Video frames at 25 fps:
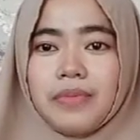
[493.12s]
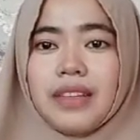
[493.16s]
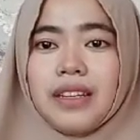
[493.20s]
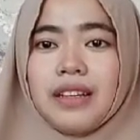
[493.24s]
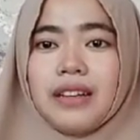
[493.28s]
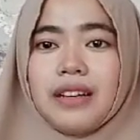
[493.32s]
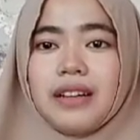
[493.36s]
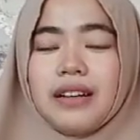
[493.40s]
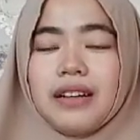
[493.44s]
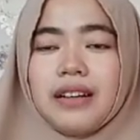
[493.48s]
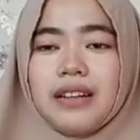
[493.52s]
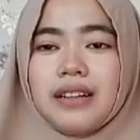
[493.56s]

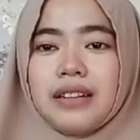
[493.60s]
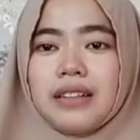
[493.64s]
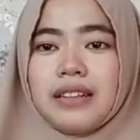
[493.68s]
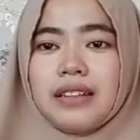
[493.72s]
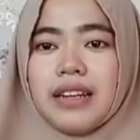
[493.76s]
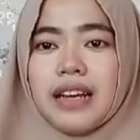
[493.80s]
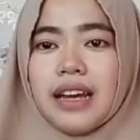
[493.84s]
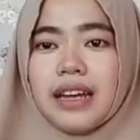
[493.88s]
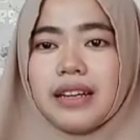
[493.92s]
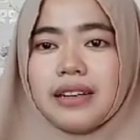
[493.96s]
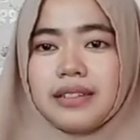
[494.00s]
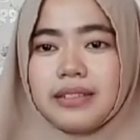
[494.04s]
Eh, dan
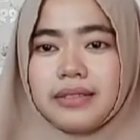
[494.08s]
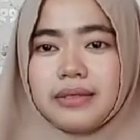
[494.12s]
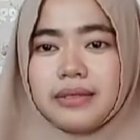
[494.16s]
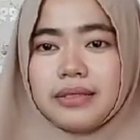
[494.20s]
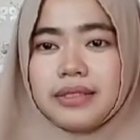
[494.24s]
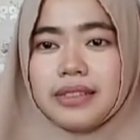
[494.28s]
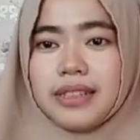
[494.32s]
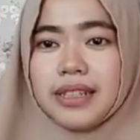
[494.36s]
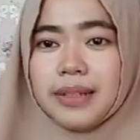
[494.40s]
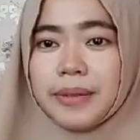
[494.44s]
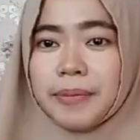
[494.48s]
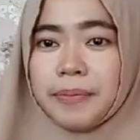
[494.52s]

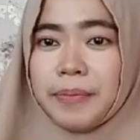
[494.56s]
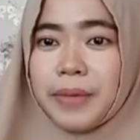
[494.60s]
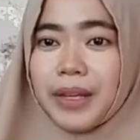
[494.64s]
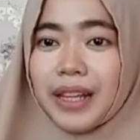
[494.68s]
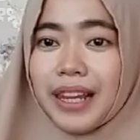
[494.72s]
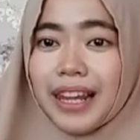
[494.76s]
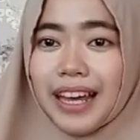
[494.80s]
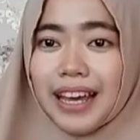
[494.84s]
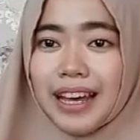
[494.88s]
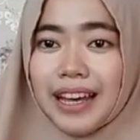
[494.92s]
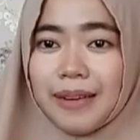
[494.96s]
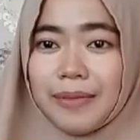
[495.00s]

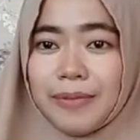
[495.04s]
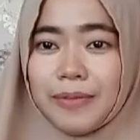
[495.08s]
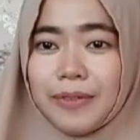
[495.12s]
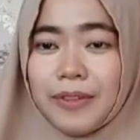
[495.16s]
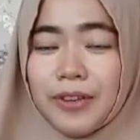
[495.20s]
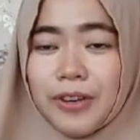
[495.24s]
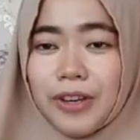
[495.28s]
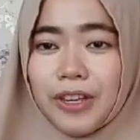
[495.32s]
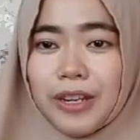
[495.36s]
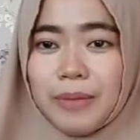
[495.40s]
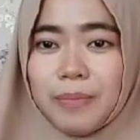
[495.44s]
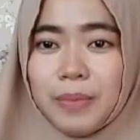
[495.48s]
bila video ini
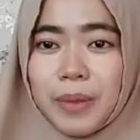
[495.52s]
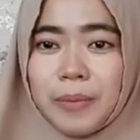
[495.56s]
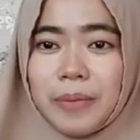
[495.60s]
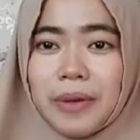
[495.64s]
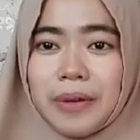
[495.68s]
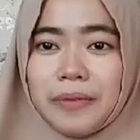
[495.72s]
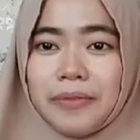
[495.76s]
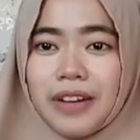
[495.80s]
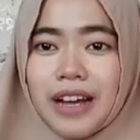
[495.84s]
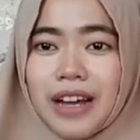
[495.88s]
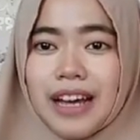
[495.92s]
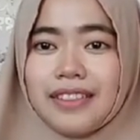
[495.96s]

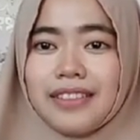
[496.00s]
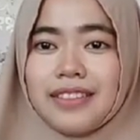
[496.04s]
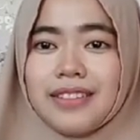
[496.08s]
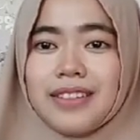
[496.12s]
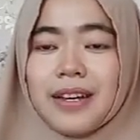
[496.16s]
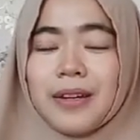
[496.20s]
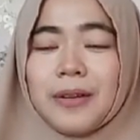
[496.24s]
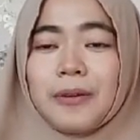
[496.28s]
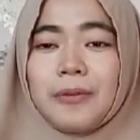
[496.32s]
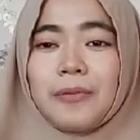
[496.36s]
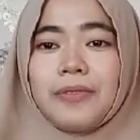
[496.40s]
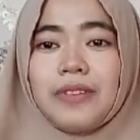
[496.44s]
bermanfaat, jangan
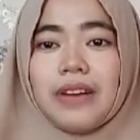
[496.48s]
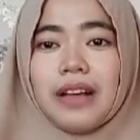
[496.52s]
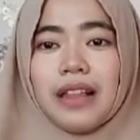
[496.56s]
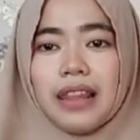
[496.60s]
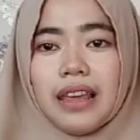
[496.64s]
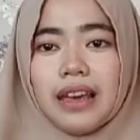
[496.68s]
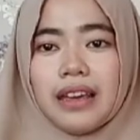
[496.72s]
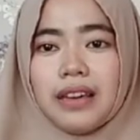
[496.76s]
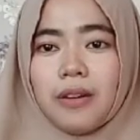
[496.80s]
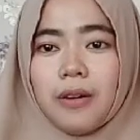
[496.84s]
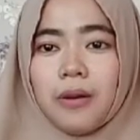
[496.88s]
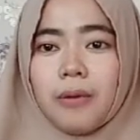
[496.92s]
lupa like,
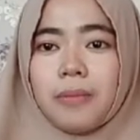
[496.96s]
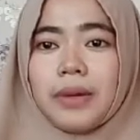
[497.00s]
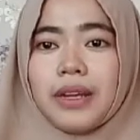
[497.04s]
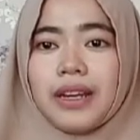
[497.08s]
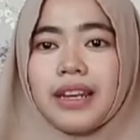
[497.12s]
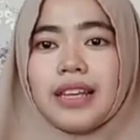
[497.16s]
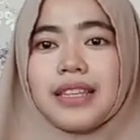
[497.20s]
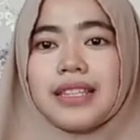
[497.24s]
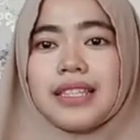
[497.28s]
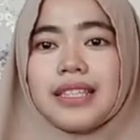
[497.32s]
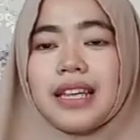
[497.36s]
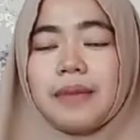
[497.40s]
comment, dan
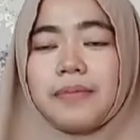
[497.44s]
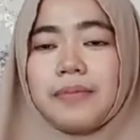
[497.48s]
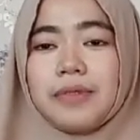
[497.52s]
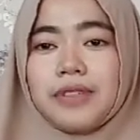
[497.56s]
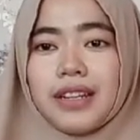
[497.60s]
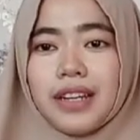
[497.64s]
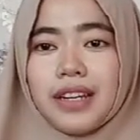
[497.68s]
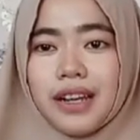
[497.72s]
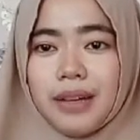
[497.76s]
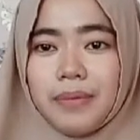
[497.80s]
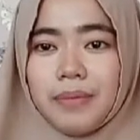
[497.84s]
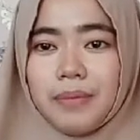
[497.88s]

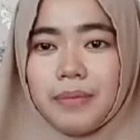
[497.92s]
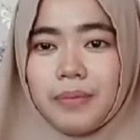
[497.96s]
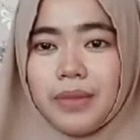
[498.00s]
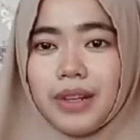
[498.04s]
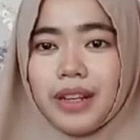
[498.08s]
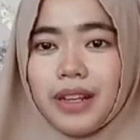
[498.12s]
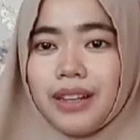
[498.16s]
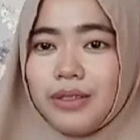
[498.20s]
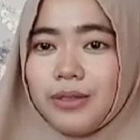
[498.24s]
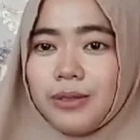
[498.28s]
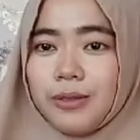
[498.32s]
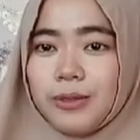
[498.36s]
subscribe.
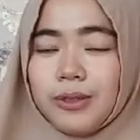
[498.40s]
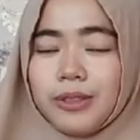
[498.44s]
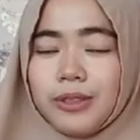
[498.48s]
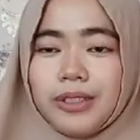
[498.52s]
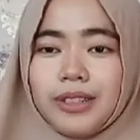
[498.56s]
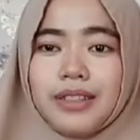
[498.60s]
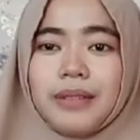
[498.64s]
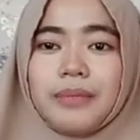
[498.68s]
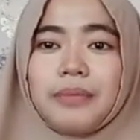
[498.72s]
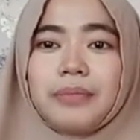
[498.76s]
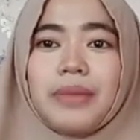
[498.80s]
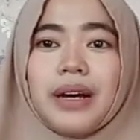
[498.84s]
Lalu
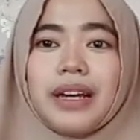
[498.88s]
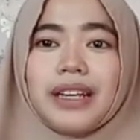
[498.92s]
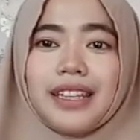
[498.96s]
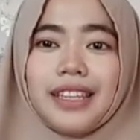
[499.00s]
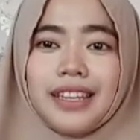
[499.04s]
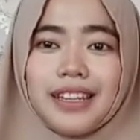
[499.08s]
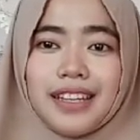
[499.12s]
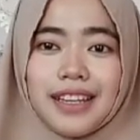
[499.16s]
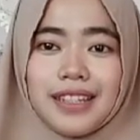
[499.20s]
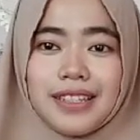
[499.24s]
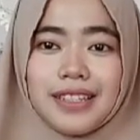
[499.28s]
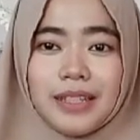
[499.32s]
bagikan
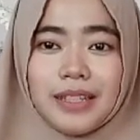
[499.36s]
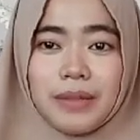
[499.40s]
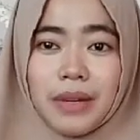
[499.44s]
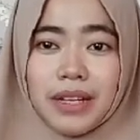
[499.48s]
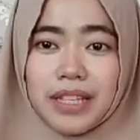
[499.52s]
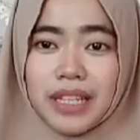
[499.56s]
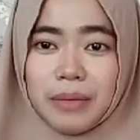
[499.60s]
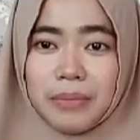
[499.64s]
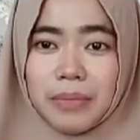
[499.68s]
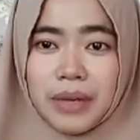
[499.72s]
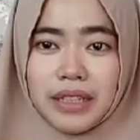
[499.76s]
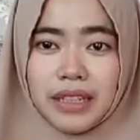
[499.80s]

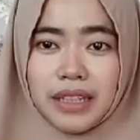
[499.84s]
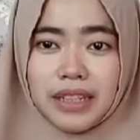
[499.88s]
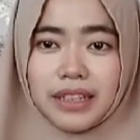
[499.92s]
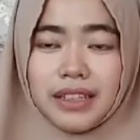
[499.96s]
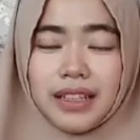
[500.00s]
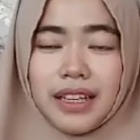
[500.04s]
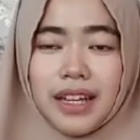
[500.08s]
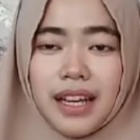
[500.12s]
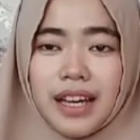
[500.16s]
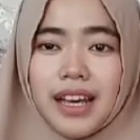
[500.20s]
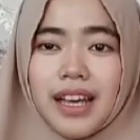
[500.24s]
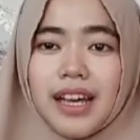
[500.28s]

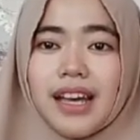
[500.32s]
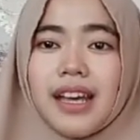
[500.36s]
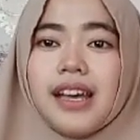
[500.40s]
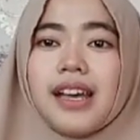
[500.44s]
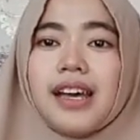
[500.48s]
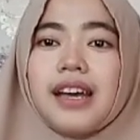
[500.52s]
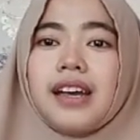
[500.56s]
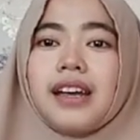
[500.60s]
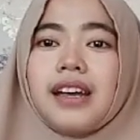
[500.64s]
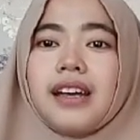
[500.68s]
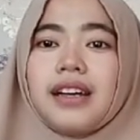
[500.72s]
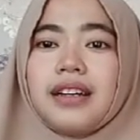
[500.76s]
sebanyak-banyaknya
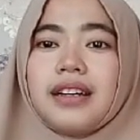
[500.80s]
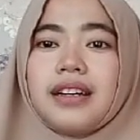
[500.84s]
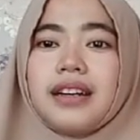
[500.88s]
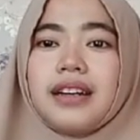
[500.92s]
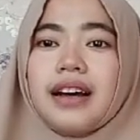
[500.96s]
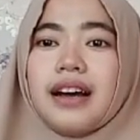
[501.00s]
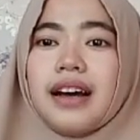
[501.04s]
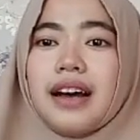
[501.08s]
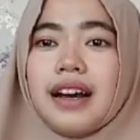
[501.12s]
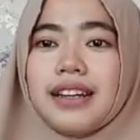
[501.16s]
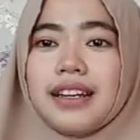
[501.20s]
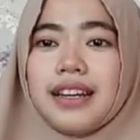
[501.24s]

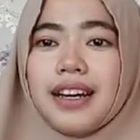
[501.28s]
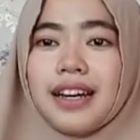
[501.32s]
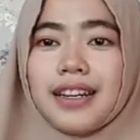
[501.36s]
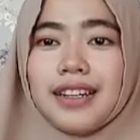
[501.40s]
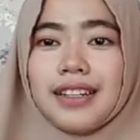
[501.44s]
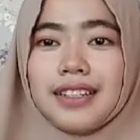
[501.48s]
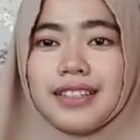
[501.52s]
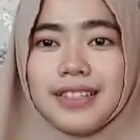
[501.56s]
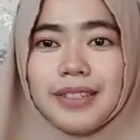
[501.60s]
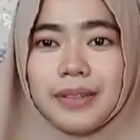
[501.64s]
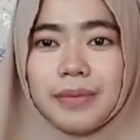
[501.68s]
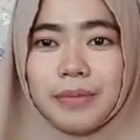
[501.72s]
agar
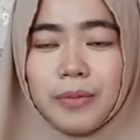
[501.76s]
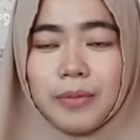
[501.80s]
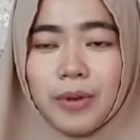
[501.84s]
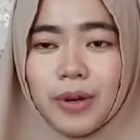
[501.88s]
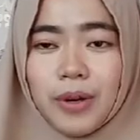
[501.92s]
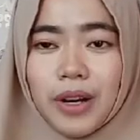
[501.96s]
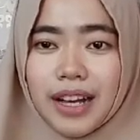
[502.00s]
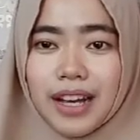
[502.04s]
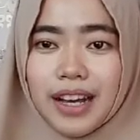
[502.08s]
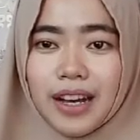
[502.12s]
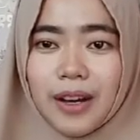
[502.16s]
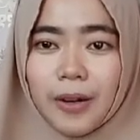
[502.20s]

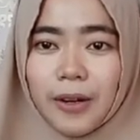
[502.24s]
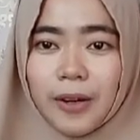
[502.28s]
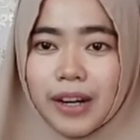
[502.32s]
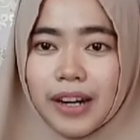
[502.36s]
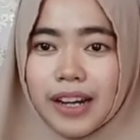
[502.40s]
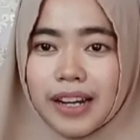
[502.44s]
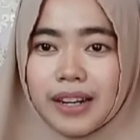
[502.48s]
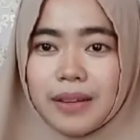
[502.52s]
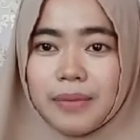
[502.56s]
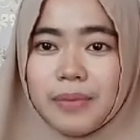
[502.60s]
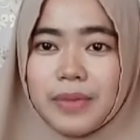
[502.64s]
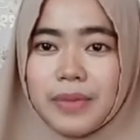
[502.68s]
semua orang
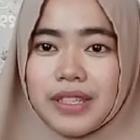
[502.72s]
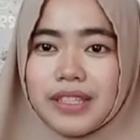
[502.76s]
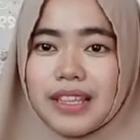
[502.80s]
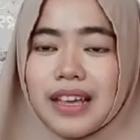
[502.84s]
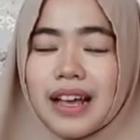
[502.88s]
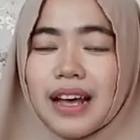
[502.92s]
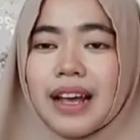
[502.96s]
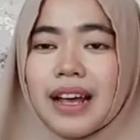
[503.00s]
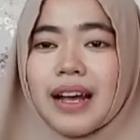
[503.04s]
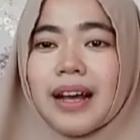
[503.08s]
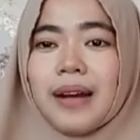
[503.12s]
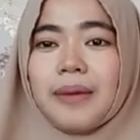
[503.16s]

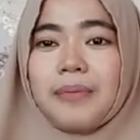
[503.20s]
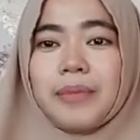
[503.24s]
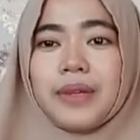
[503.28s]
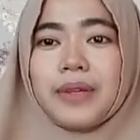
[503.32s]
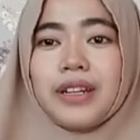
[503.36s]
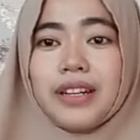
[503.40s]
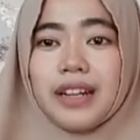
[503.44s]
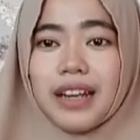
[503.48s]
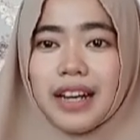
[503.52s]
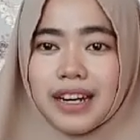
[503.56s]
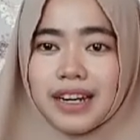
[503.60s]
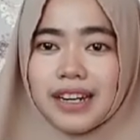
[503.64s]
bisa
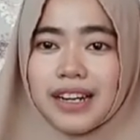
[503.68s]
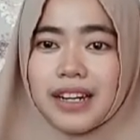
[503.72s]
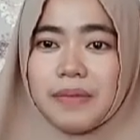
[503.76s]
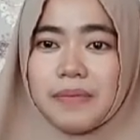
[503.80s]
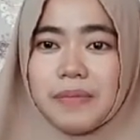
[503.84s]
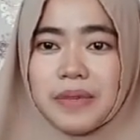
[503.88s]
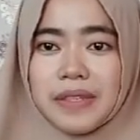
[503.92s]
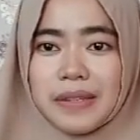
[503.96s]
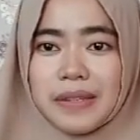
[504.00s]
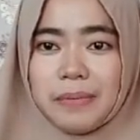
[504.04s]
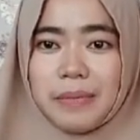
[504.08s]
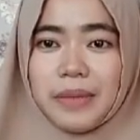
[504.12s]
mendengar dan bisa
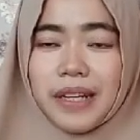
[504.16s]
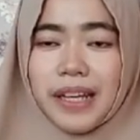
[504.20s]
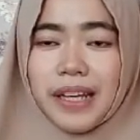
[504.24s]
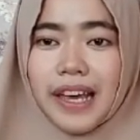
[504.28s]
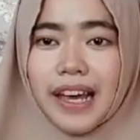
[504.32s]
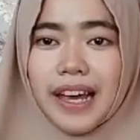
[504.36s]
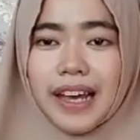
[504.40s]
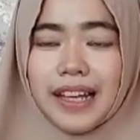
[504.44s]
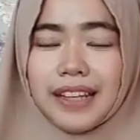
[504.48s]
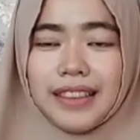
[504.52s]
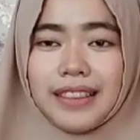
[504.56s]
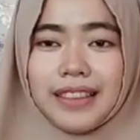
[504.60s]
melihat.
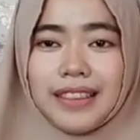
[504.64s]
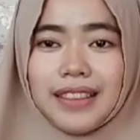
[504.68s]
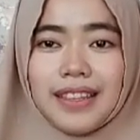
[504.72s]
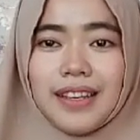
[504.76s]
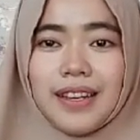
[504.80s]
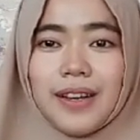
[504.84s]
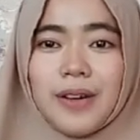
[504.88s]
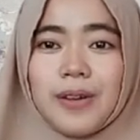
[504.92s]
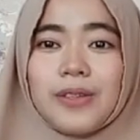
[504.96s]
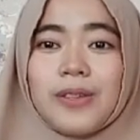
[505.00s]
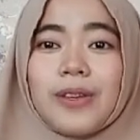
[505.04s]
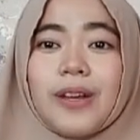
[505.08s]

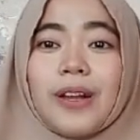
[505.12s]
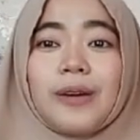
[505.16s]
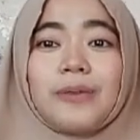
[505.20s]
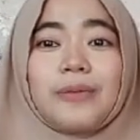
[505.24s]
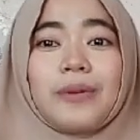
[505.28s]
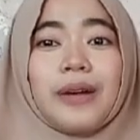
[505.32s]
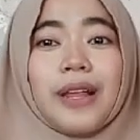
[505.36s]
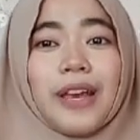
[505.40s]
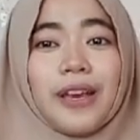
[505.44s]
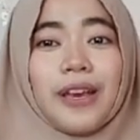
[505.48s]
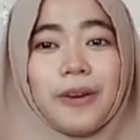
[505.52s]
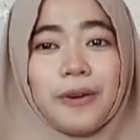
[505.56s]

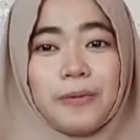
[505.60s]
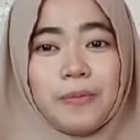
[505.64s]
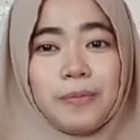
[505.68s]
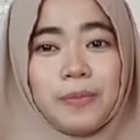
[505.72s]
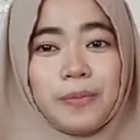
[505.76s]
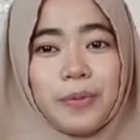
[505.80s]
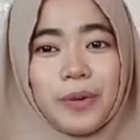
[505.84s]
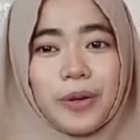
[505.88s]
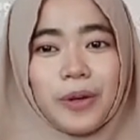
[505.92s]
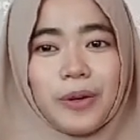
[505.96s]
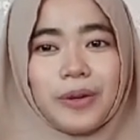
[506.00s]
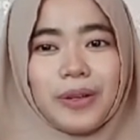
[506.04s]
Wassalamualaikum
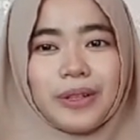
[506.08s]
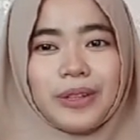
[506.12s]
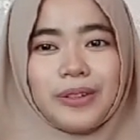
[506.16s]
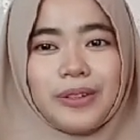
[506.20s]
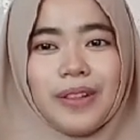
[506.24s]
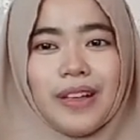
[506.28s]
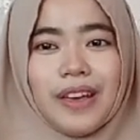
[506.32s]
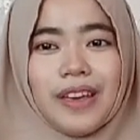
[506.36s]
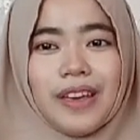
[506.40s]
warahmatullahi